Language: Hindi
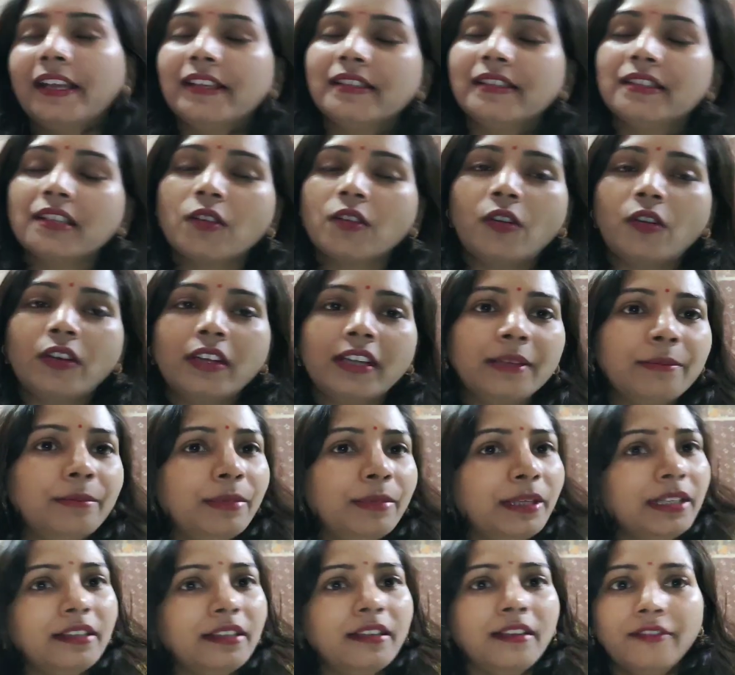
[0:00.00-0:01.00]
प्राइस
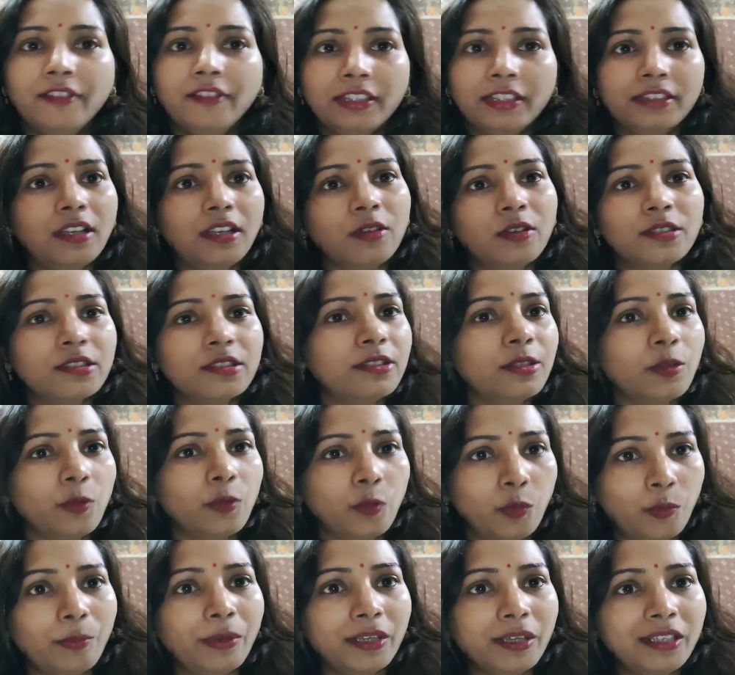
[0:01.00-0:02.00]
अकॉर्डिंग भी ये वन थाउजेंड
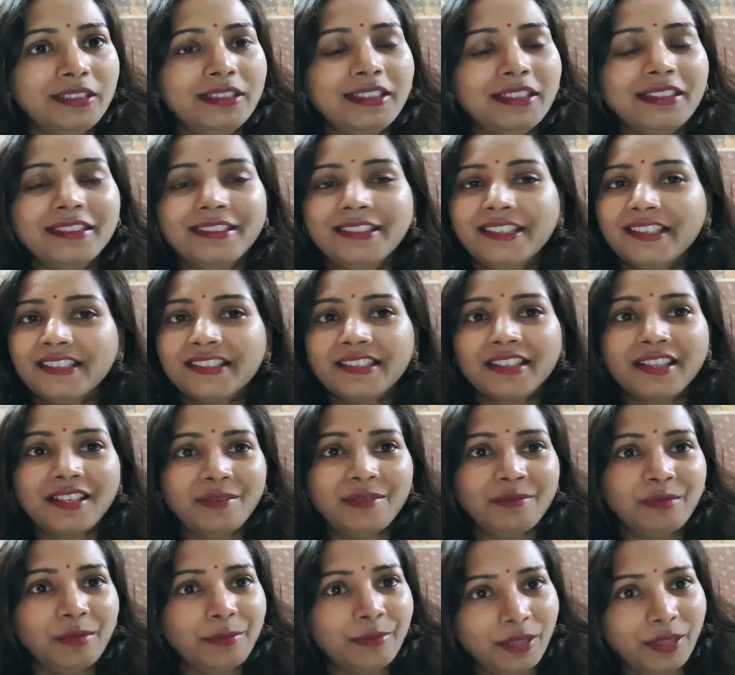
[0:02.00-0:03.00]
से ऊपर ही दिखती हैं इससे
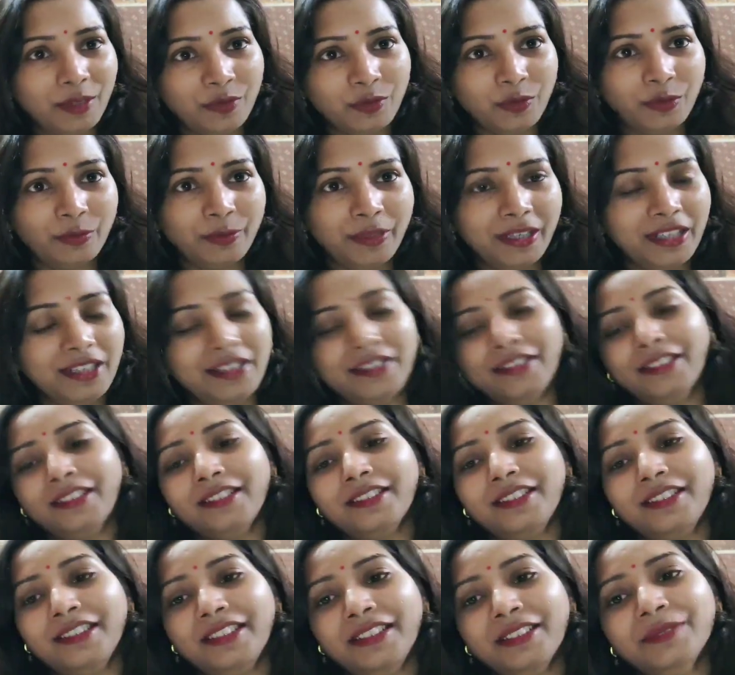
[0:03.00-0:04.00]
कम में बिल्कुल भी नहीं
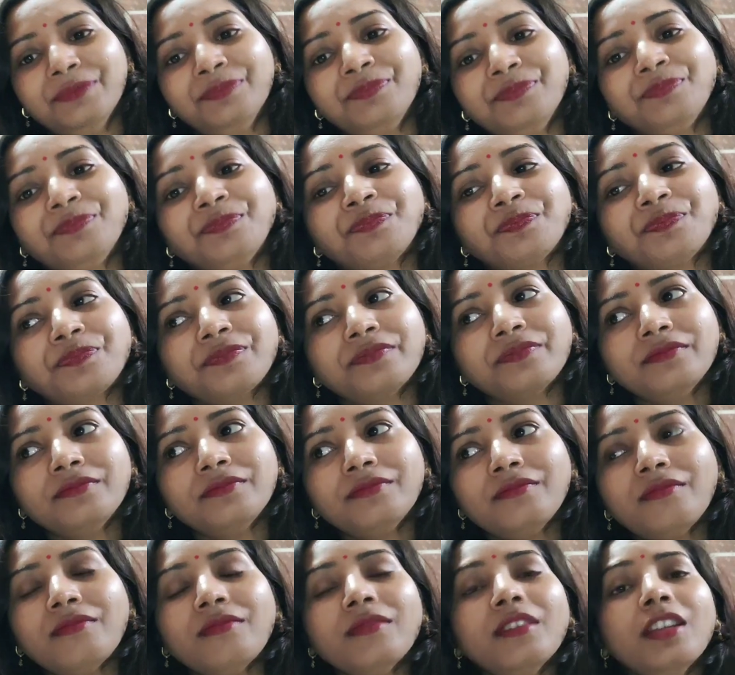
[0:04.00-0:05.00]
दिखती हैं
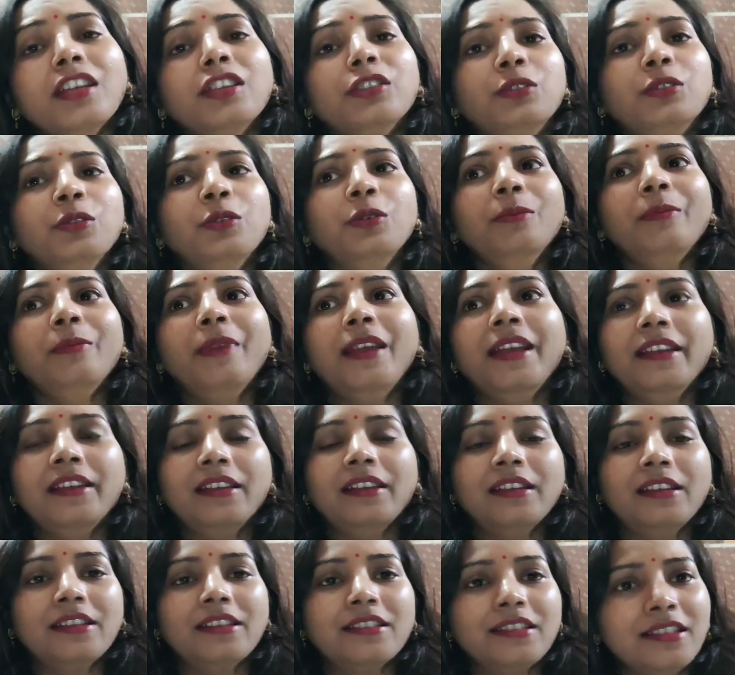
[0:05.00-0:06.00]
तो मैं
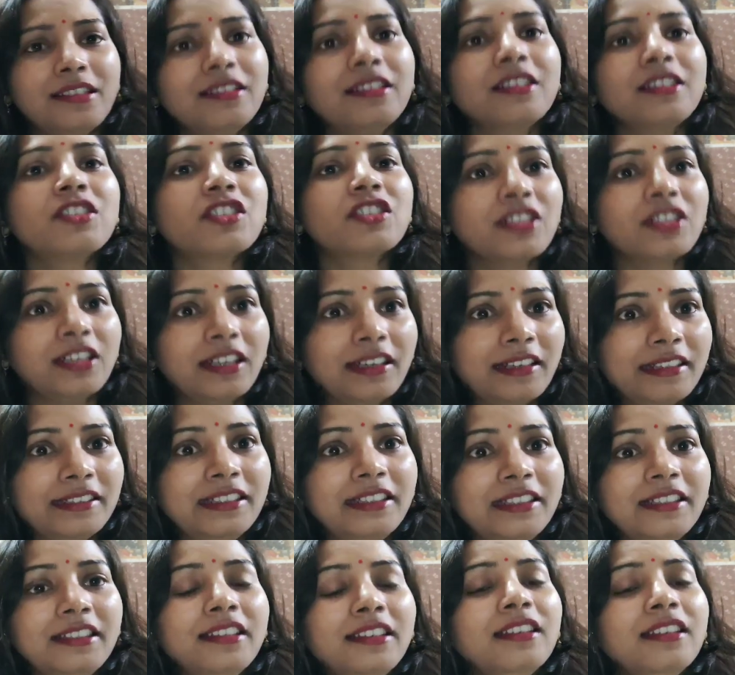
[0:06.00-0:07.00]
ऐसे सर्च कर
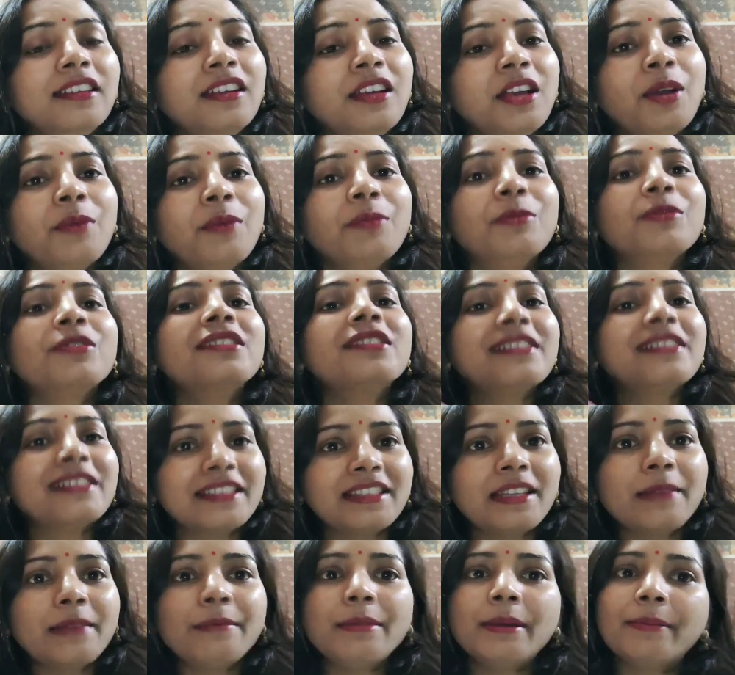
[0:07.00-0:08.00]
रही थी कि मुझे
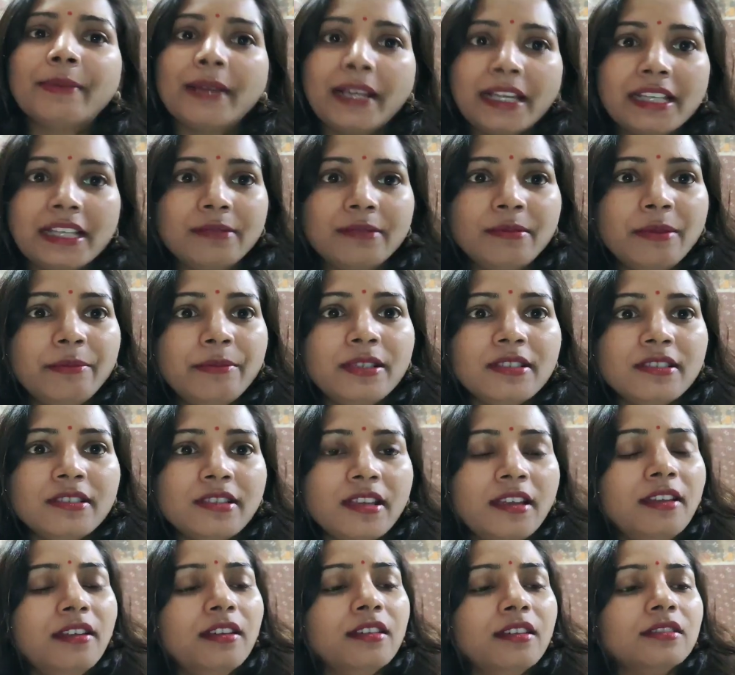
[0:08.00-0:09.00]
रिजनेबल प्राइस में मिल
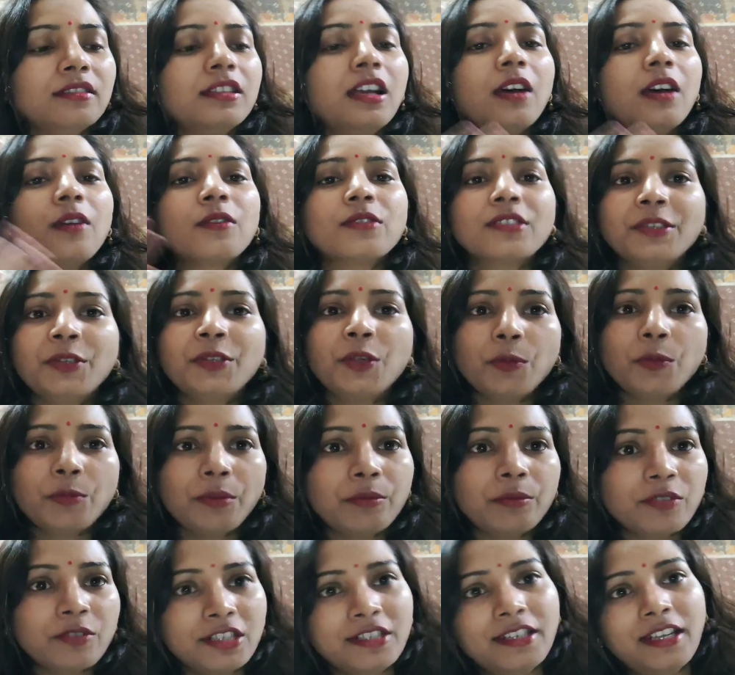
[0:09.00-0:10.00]
जाए थाउजेंड के
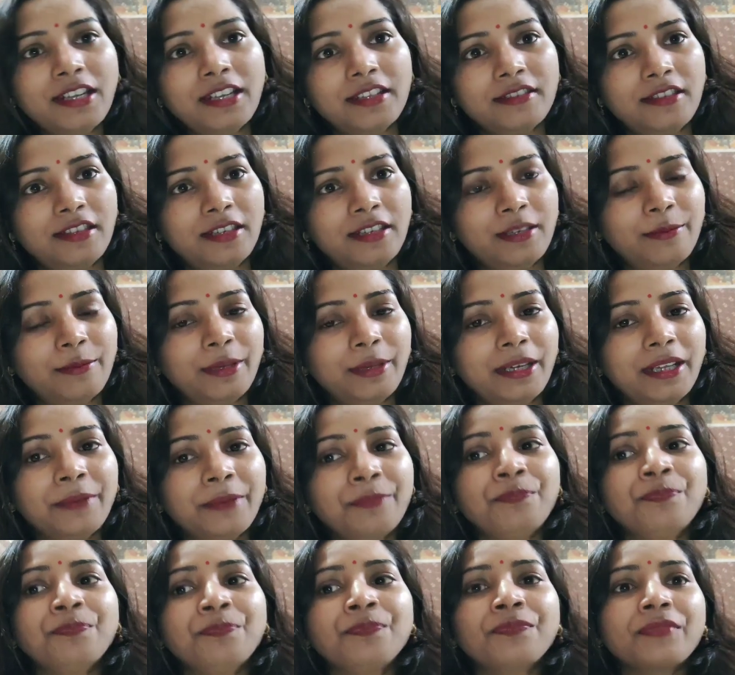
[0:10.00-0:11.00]
ऊपर मुझे ना जाना पड़े
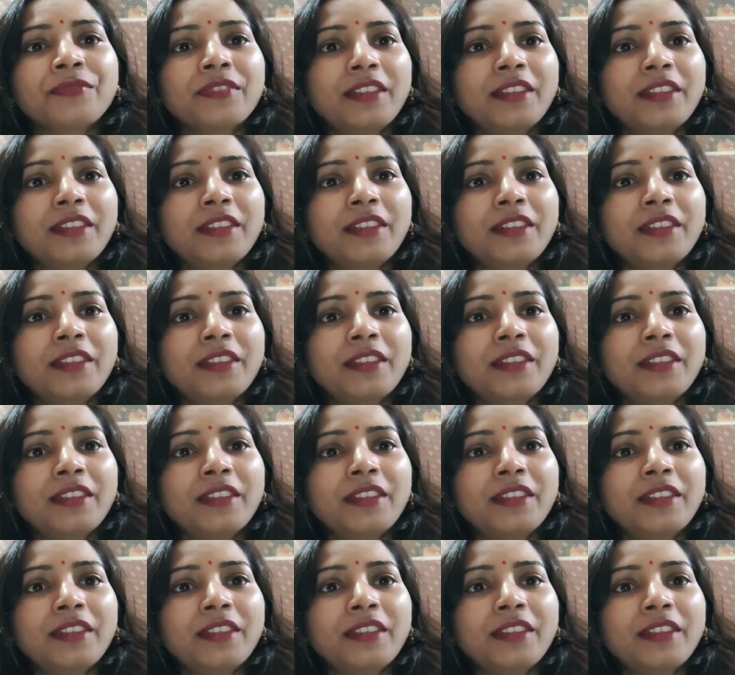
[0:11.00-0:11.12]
